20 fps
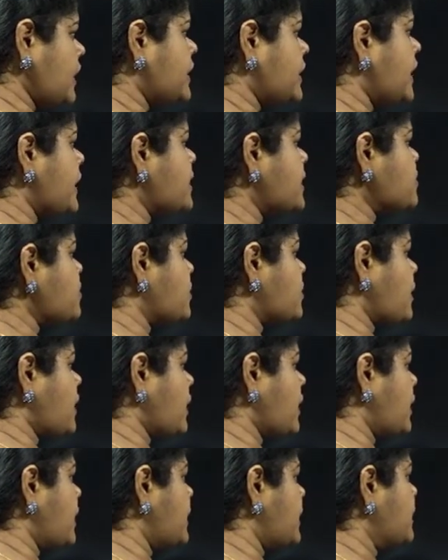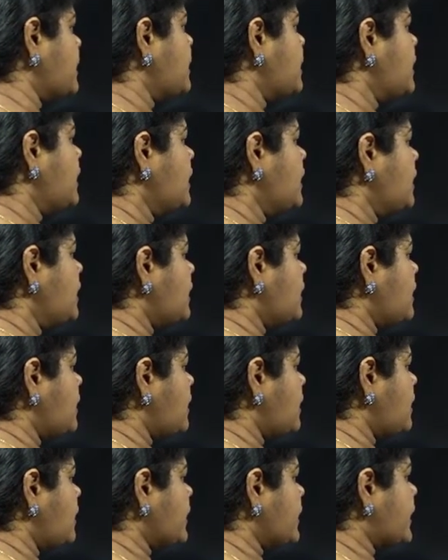என்ன சொல்றாங்க
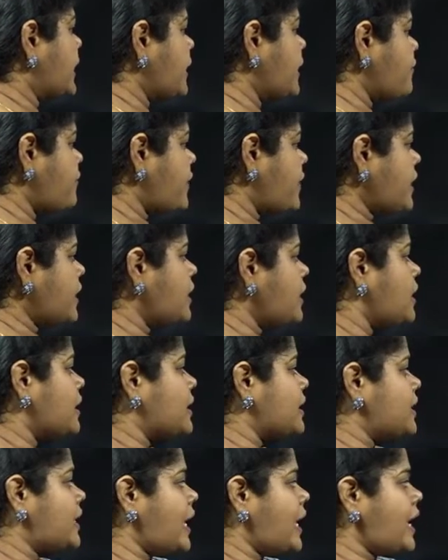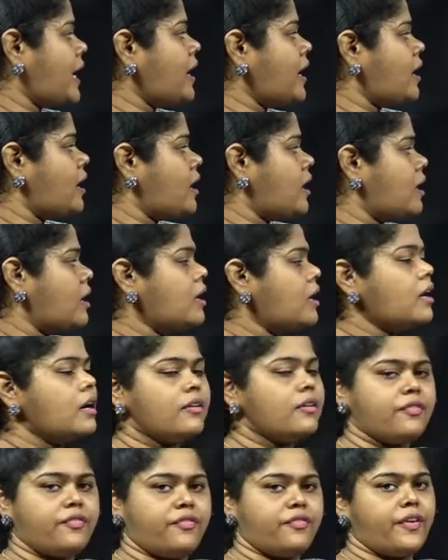கிவிங் தே அ
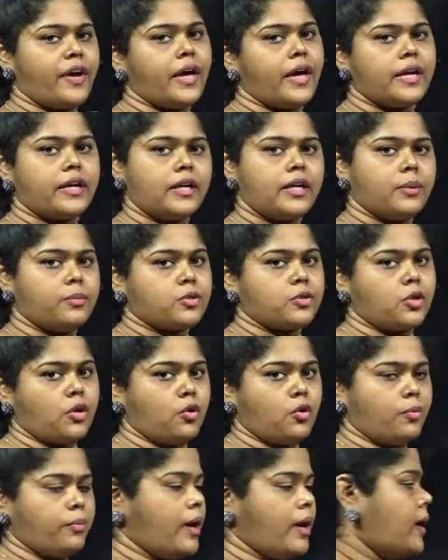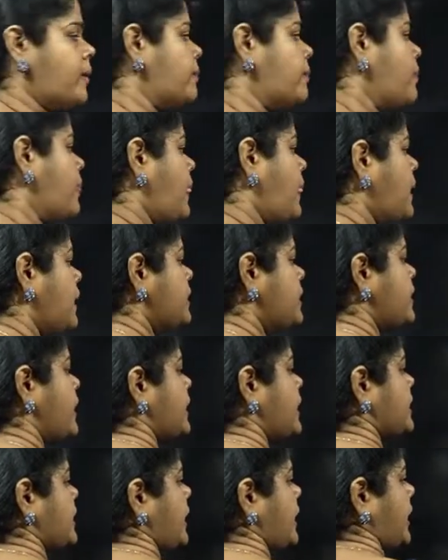ஃபேர்ன்னு நம்ம சொல்லுவோமா இந்த
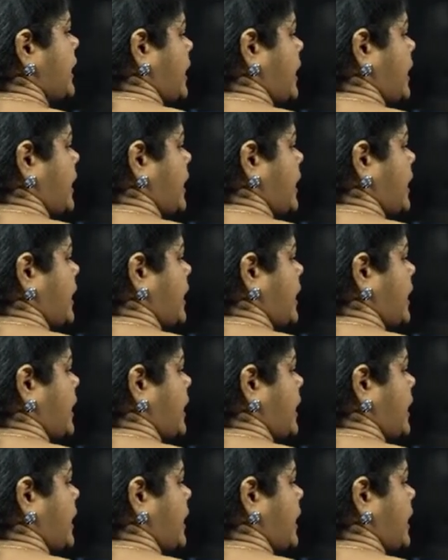இடத்துல இங்க